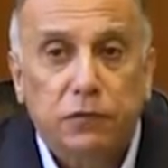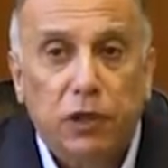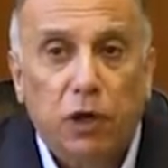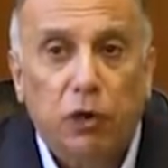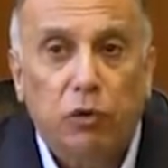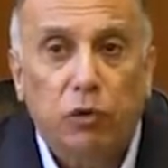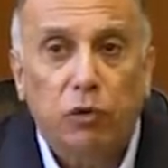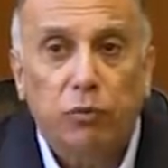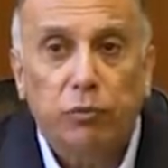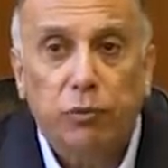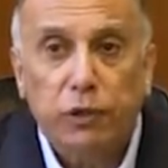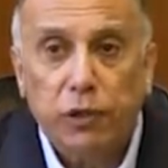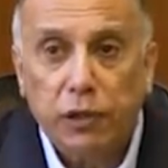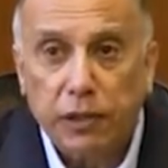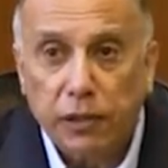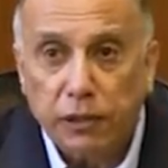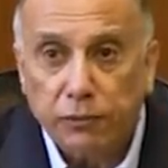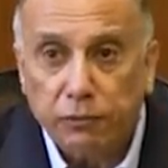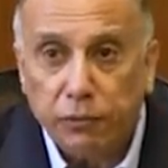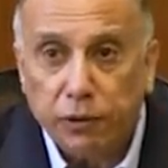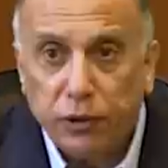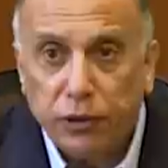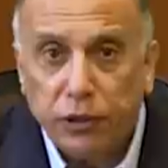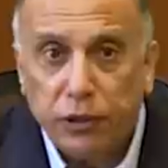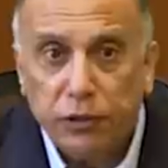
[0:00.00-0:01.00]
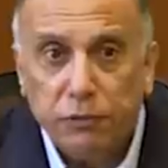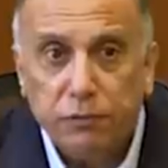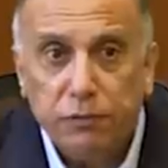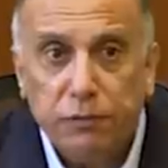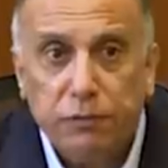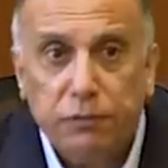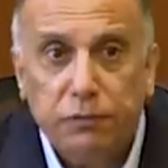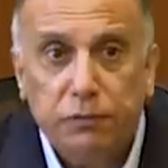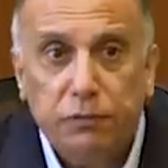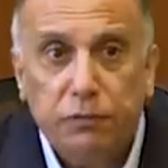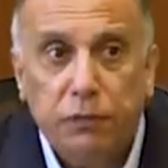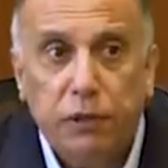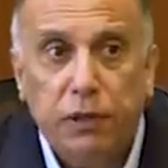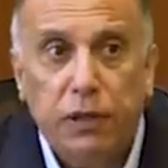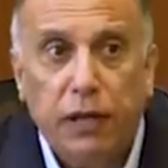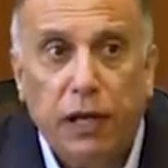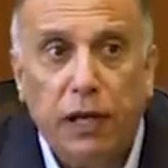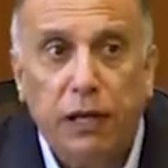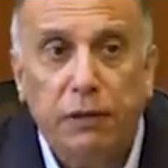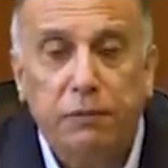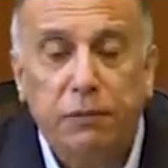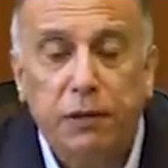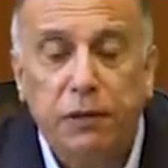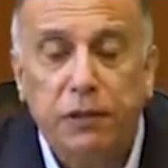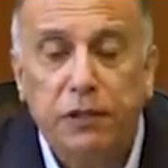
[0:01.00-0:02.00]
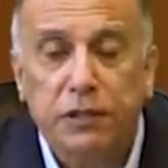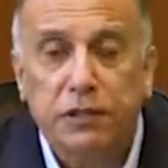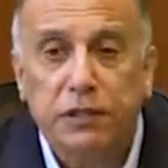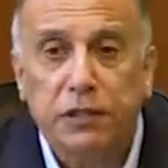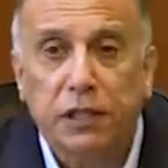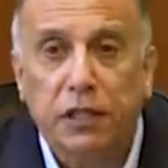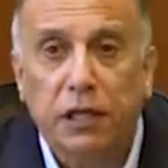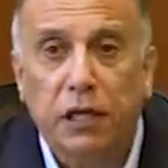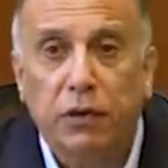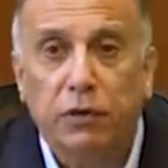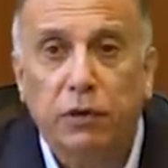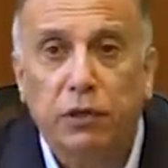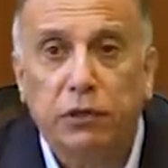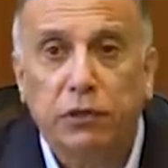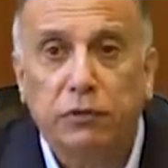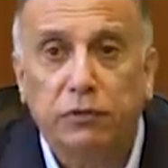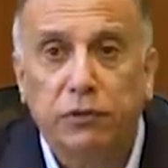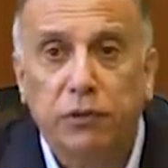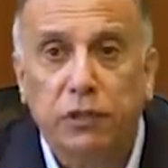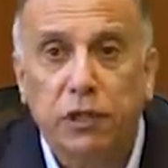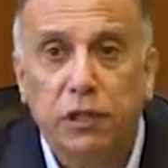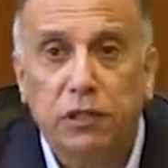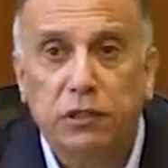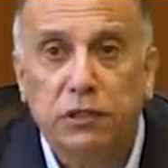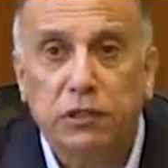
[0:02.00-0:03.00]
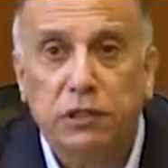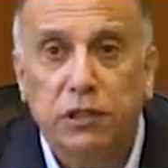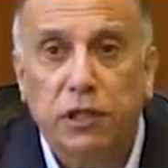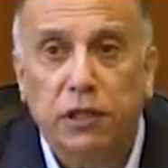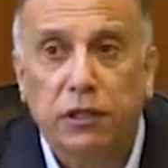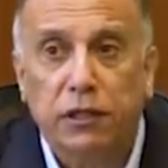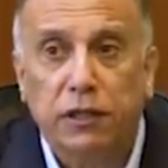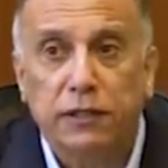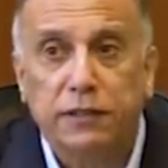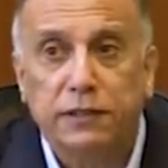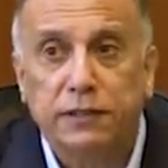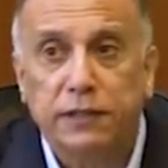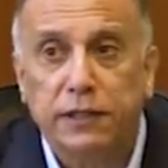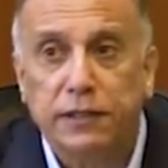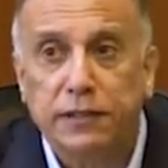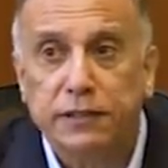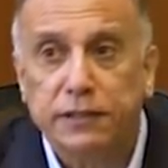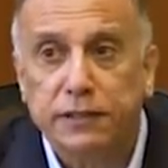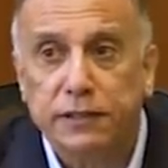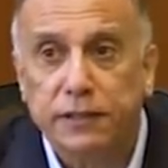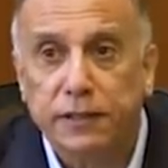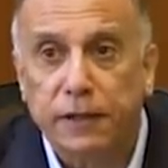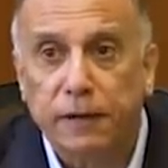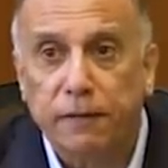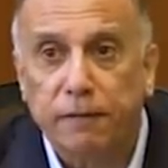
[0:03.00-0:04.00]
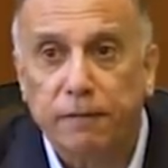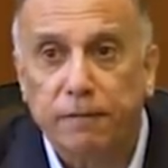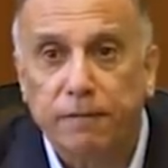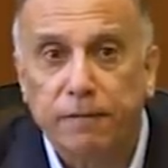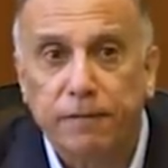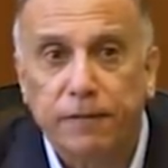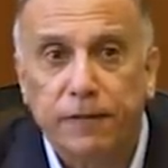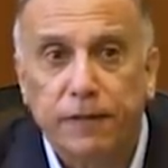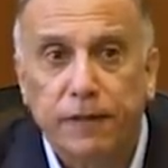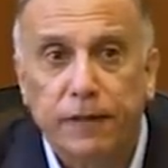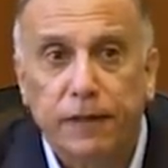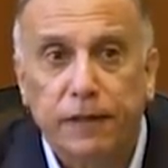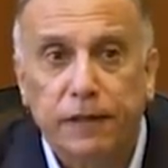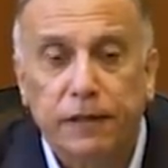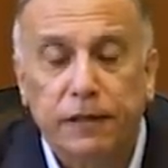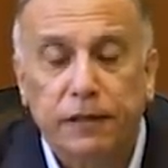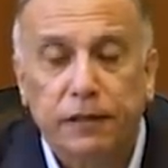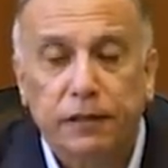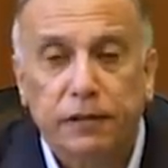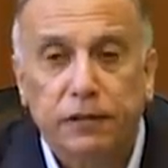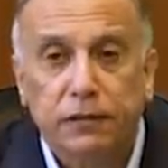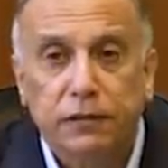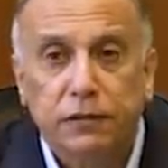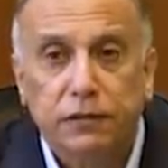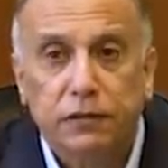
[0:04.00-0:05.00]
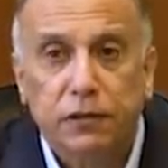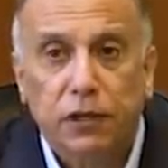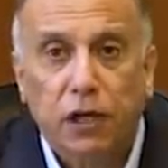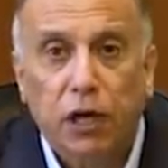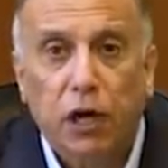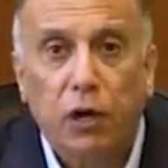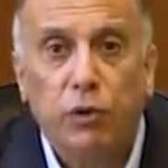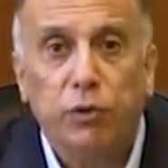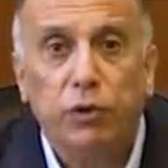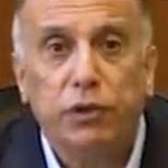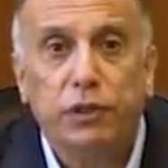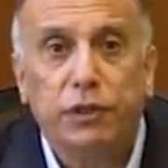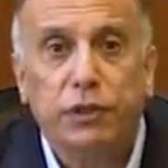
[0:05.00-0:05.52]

أقول من المعيب والعيب أن نستغل عواطف الناس لأغراض سياسية أو